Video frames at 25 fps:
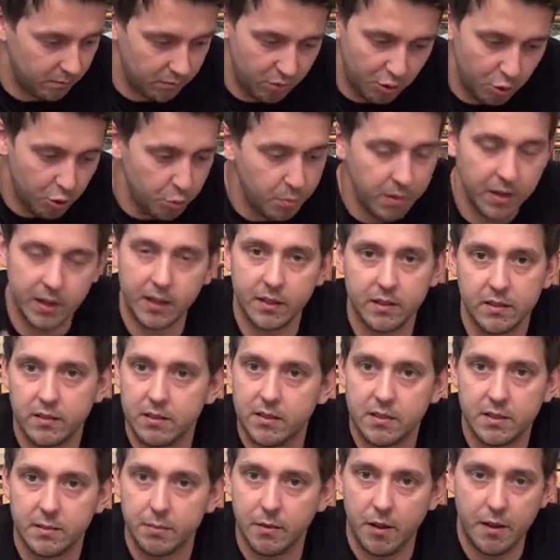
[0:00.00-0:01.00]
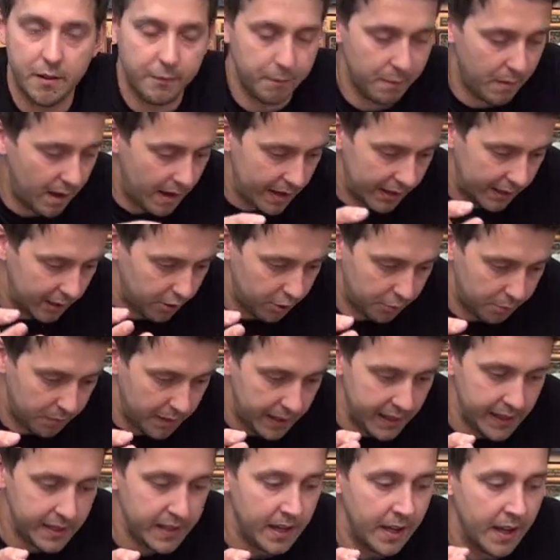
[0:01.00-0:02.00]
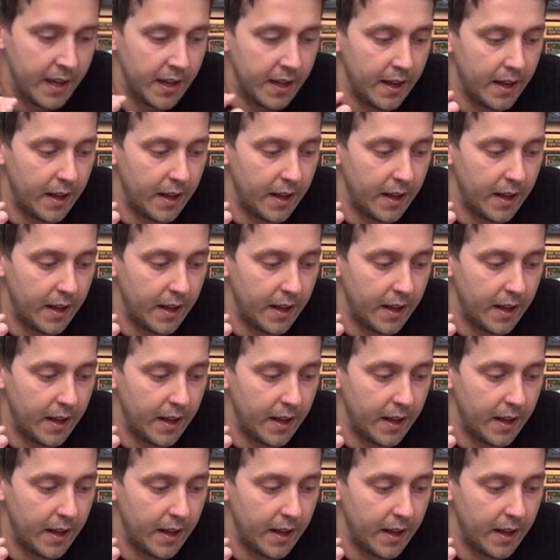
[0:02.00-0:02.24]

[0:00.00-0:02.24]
über zwölf Mal gespielt,